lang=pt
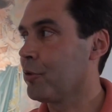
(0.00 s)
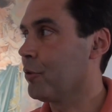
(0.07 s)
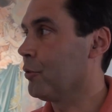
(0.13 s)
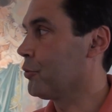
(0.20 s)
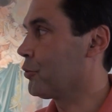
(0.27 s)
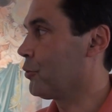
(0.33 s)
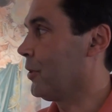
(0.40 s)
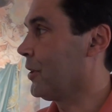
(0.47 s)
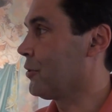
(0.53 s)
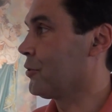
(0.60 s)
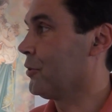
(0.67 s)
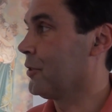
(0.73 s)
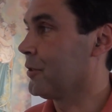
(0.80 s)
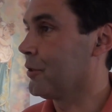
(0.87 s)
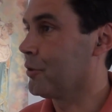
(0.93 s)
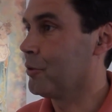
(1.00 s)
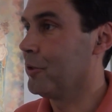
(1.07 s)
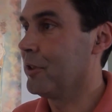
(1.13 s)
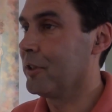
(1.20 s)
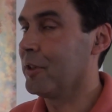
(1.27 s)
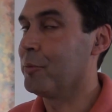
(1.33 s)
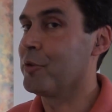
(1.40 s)
com os quadros de Nossa
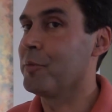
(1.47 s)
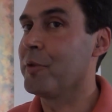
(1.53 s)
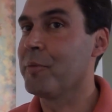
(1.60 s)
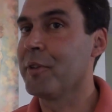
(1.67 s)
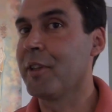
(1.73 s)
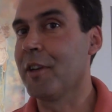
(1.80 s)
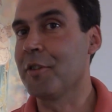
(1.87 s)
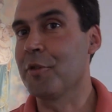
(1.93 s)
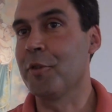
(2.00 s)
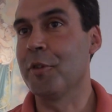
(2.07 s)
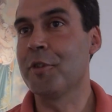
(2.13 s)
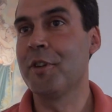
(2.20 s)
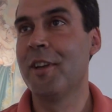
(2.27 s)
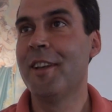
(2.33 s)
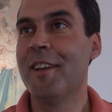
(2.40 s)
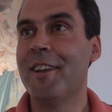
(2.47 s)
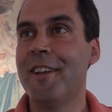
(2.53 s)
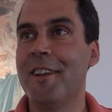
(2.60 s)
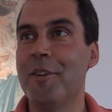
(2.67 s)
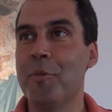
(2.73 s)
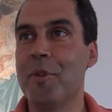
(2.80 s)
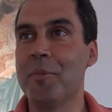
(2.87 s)
Senhora e temos mesmo atrás de nós
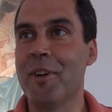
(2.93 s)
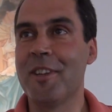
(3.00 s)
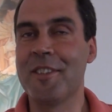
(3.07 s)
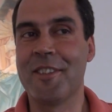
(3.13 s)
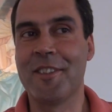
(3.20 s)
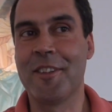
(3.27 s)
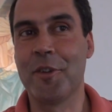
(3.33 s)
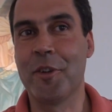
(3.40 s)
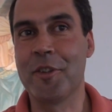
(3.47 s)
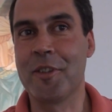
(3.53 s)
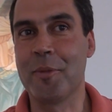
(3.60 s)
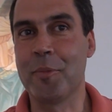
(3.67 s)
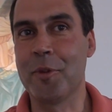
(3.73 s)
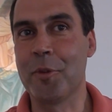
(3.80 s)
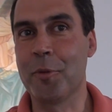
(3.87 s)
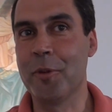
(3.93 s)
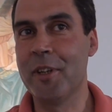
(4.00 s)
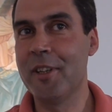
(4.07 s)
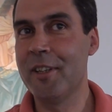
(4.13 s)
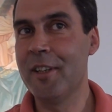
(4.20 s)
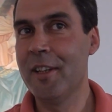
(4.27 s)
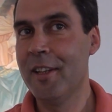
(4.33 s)
uma imagem da nossa
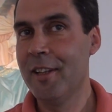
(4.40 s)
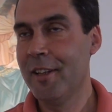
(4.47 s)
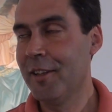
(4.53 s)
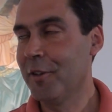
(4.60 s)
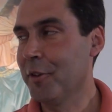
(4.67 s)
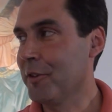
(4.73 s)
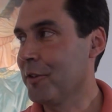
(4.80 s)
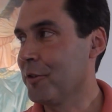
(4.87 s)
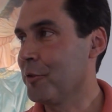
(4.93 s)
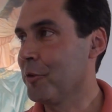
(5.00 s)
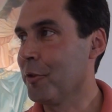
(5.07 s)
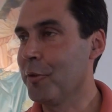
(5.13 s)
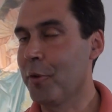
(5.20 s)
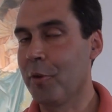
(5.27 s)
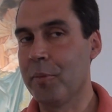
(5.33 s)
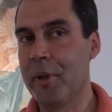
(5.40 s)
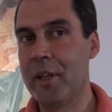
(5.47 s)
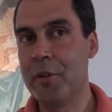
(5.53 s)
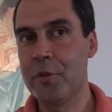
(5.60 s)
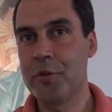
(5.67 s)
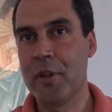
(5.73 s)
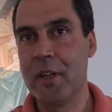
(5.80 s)
padroeira, Nossa Senhora dos
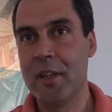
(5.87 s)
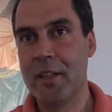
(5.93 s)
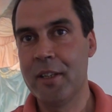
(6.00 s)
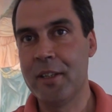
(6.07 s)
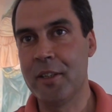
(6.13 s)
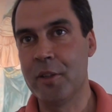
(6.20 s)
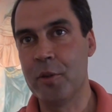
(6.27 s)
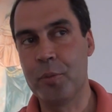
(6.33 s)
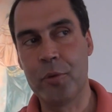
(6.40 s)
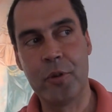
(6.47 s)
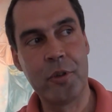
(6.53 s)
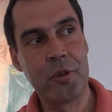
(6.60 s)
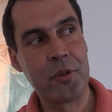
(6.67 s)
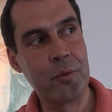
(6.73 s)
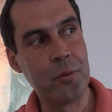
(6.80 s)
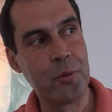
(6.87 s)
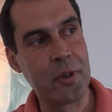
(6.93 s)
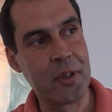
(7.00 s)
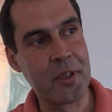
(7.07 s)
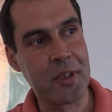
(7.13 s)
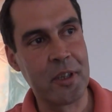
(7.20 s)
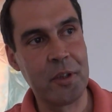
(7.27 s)
Remédios, e depois o
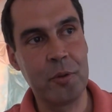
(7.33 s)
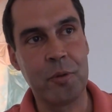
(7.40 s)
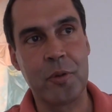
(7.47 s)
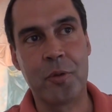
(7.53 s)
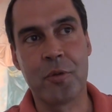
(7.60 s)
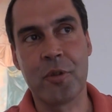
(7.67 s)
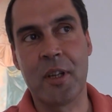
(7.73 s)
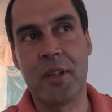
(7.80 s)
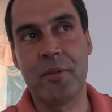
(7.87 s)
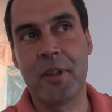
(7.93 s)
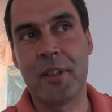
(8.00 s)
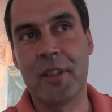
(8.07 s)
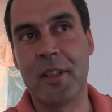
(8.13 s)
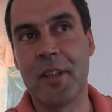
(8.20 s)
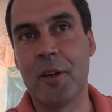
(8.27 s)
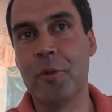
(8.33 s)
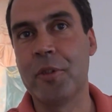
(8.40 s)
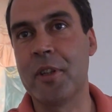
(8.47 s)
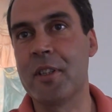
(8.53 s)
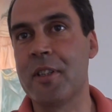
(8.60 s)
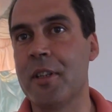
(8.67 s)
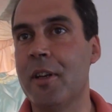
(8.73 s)
crescendo que nos leva até a
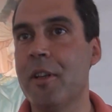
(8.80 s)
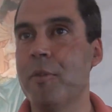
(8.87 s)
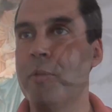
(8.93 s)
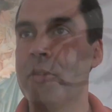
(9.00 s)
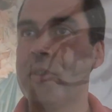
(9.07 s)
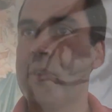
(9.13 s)
outra sala onde